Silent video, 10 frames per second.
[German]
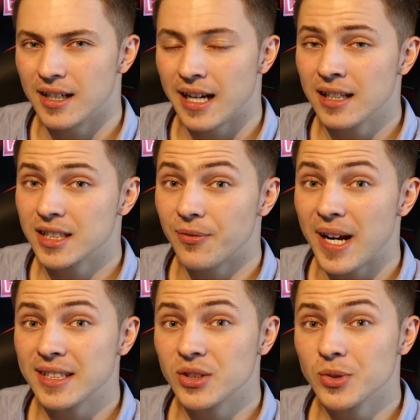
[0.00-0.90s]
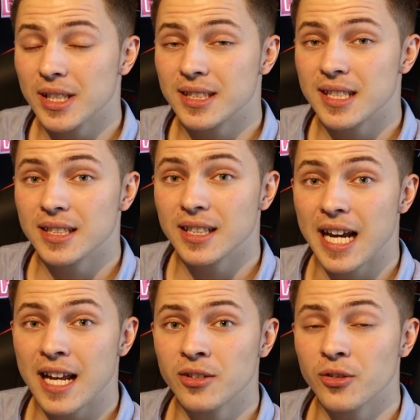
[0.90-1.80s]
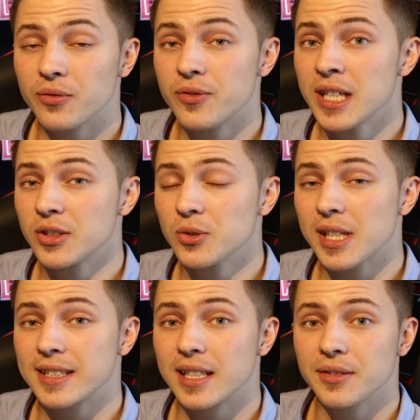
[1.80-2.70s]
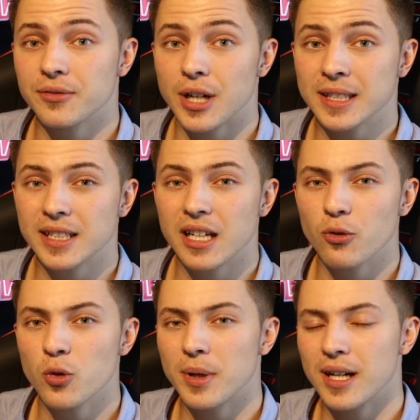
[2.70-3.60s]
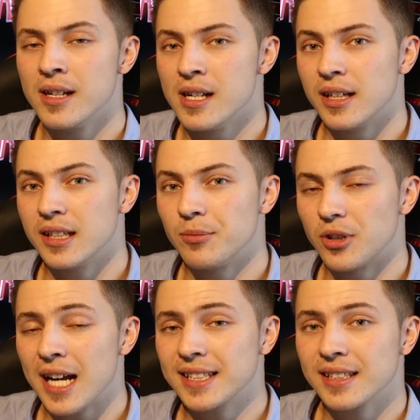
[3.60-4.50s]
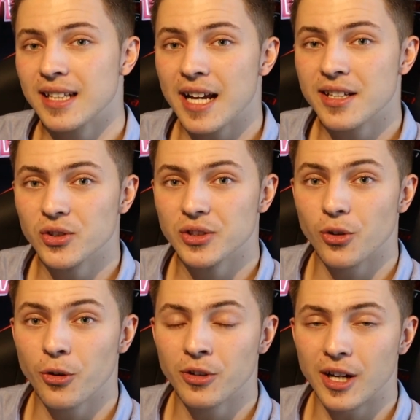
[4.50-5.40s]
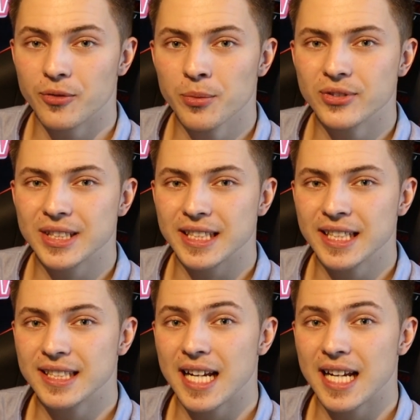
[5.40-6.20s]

ja, zwei zusätzlichen Kernen und vier zusätzlichen Threads gegenüber dem Ryzen 3950X,